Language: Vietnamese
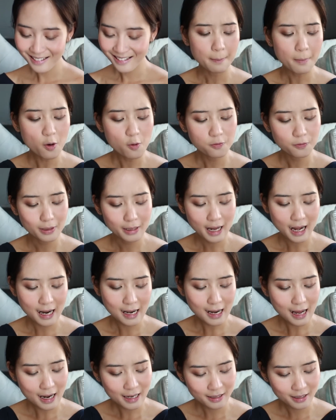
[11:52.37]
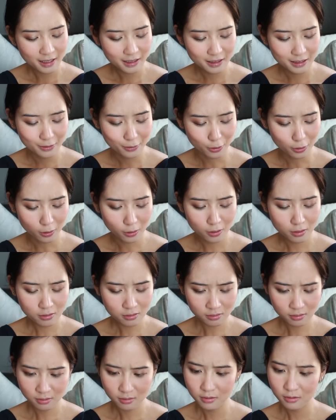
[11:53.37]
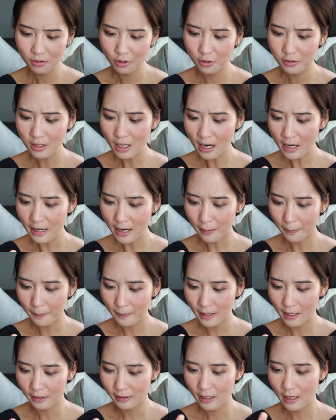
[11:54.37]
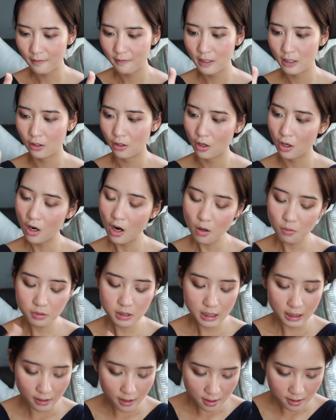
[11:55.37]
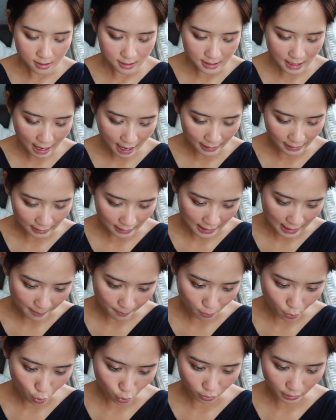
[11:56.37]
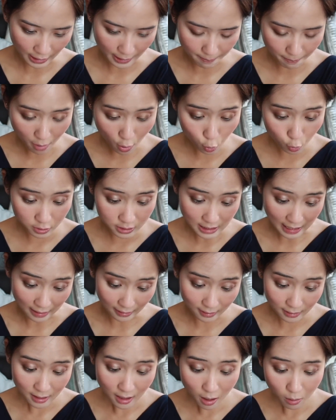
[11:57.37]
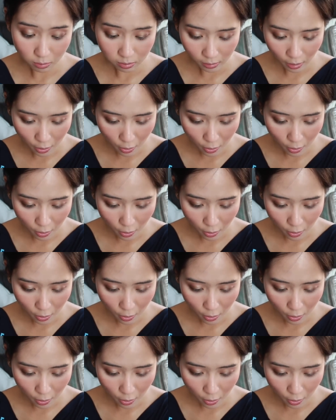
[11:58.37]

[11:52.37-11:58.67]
Cái màu phấn highlight này thì nó Nó rất là đặc biệt, tại vì nó không chỉ đơn giản là một cái màu trắng không